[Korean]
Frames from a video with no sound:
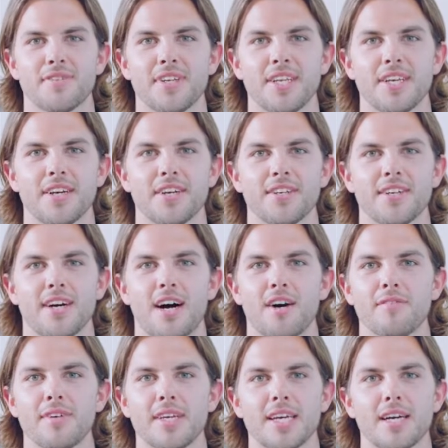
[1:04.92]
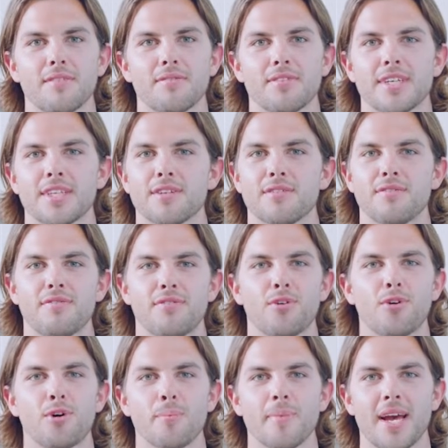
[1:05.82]
이 동영상에서는
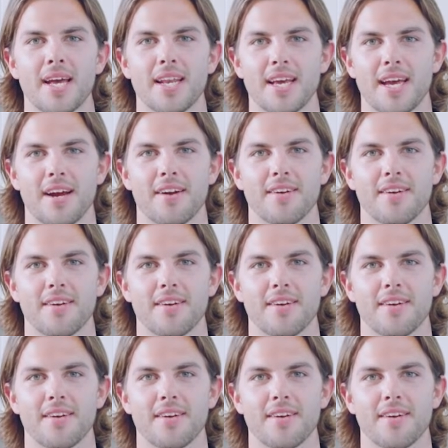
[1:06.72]
가정용 에스프레소